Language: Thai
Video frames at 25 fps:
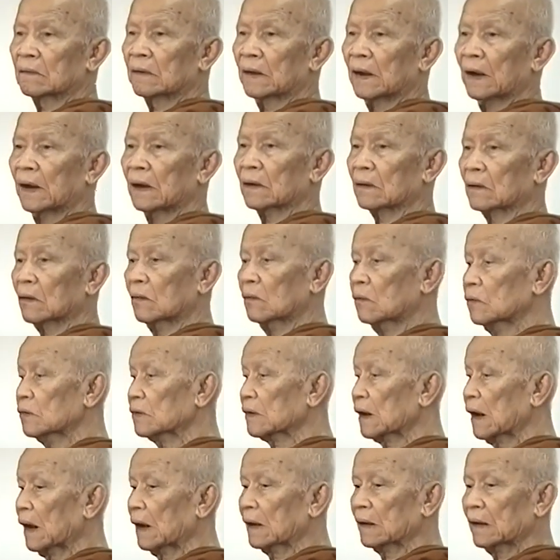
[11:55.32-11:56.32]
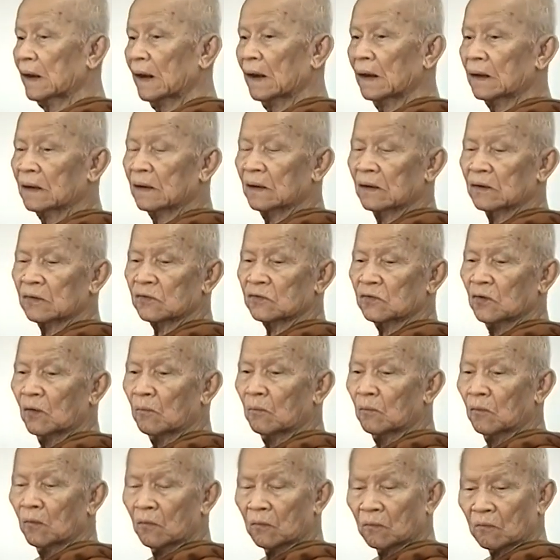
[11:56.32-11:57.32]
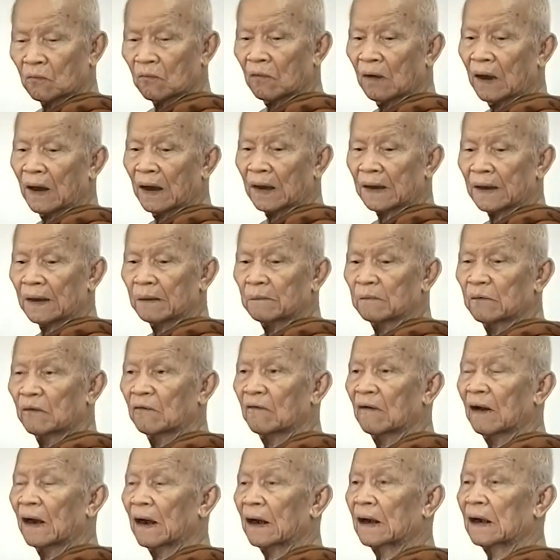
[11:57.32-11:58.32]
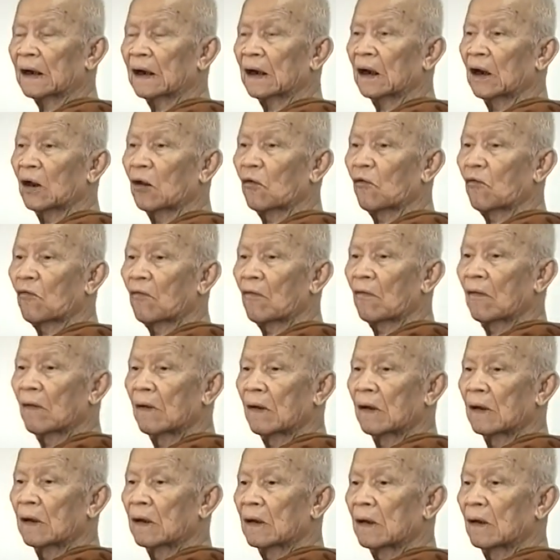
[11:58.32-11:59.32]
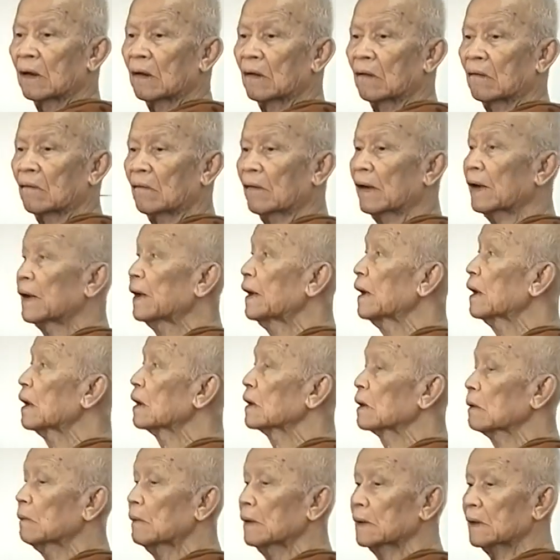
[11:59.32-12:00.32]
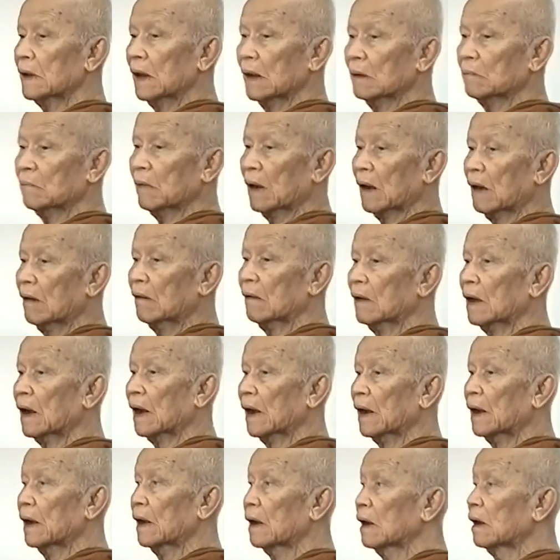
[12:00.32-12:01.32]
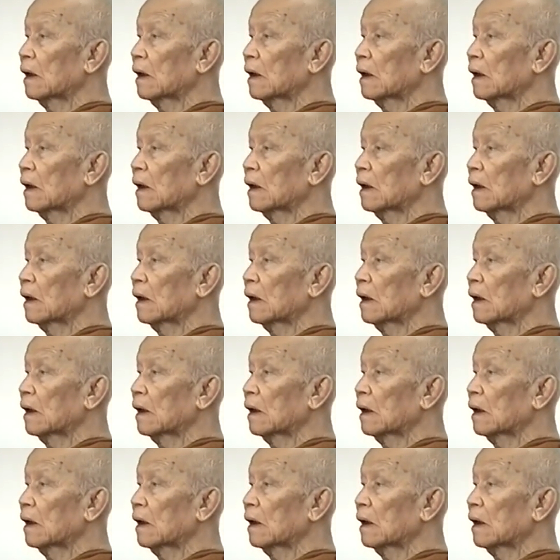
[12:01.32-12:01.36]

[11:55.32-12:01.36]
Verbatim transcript: เทศก็อุตส่าห์เทศถึงชั่วโมงกว่านะ เมื่อวาน วันนี้ก็จะไปเทศมหาวิทยาลัย